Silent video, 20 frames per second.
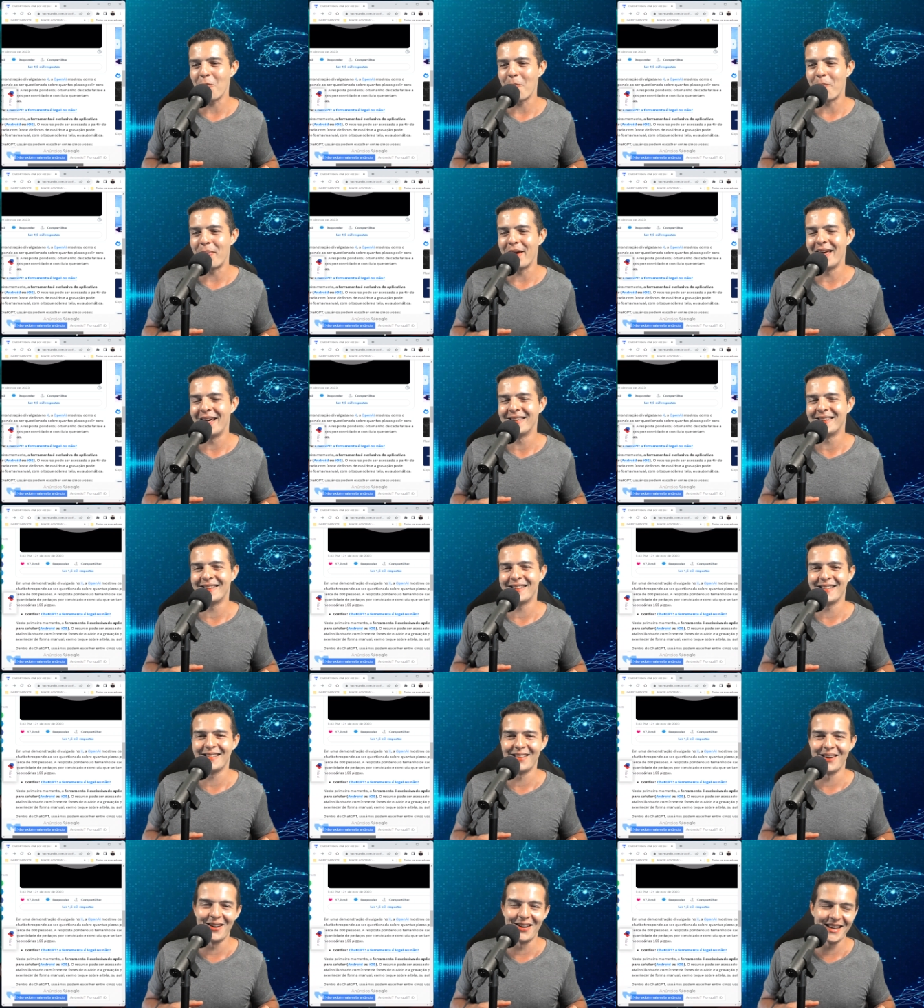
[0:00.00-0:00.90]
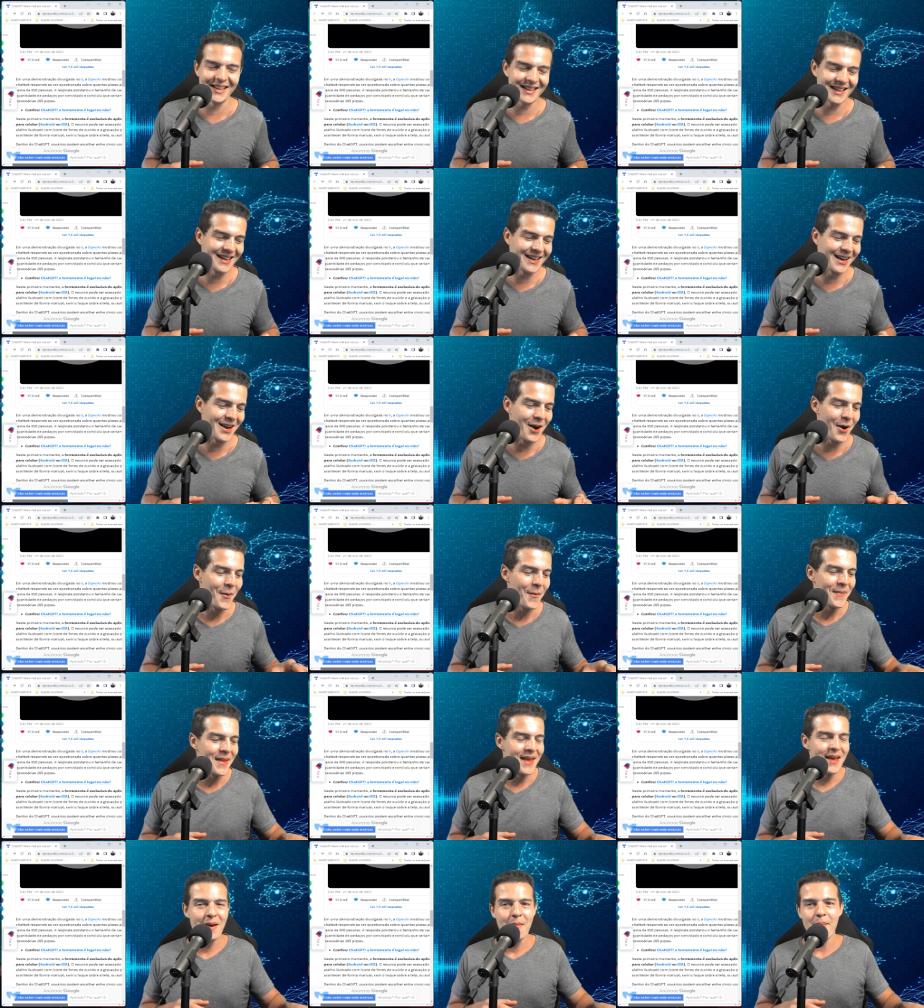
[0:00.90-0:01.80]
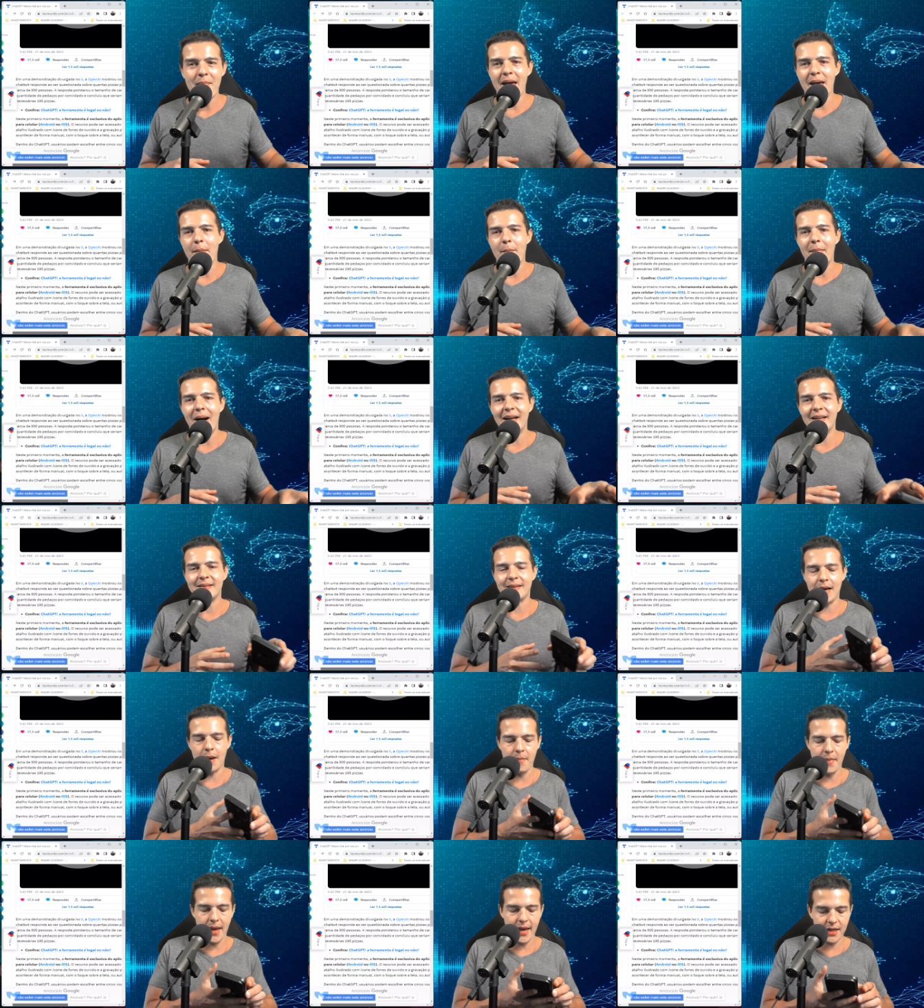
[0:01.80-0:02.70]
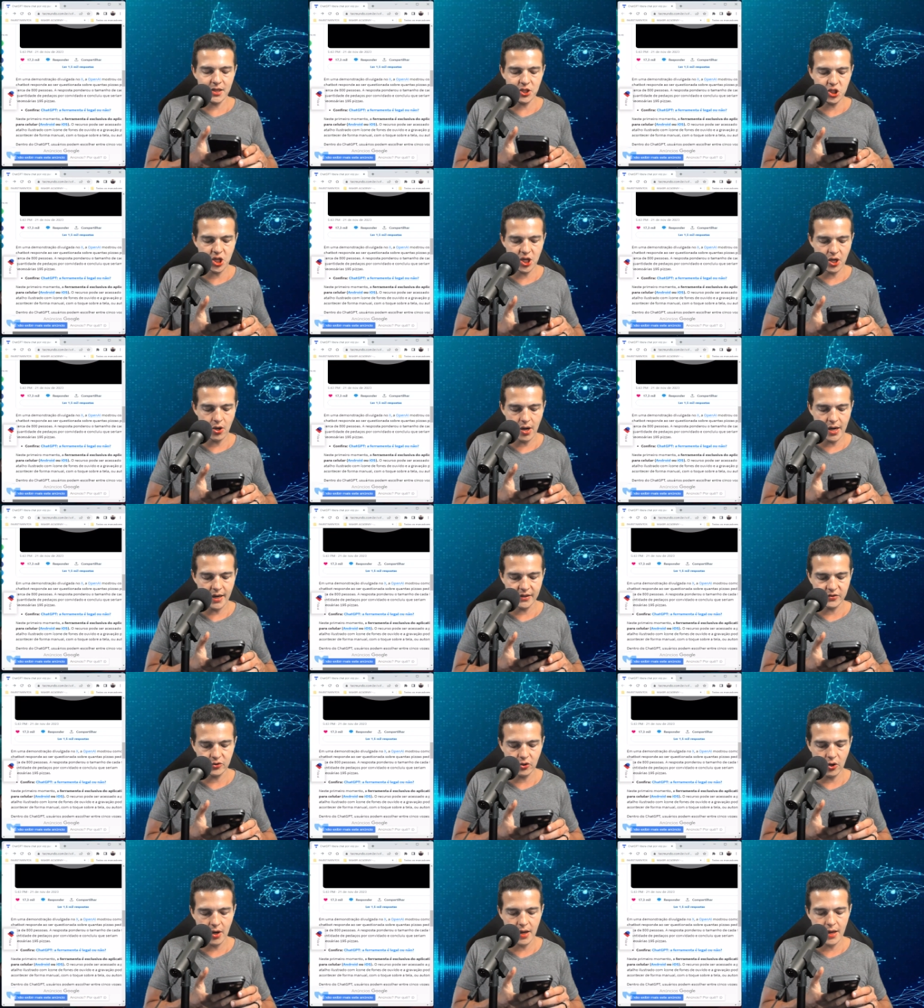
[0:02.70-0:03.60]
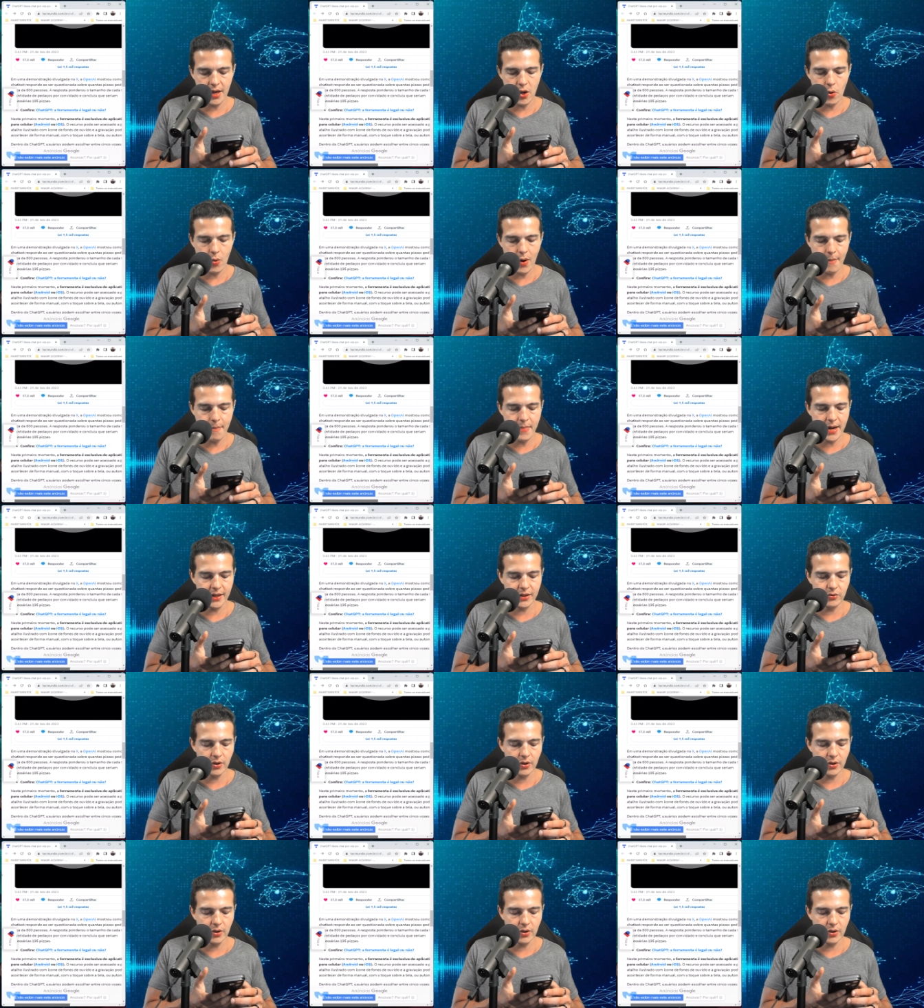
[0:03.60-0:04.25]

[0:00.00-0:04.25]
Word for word: pizzas. Olha que legal. Bem, basicamente, olha só, eu abrindo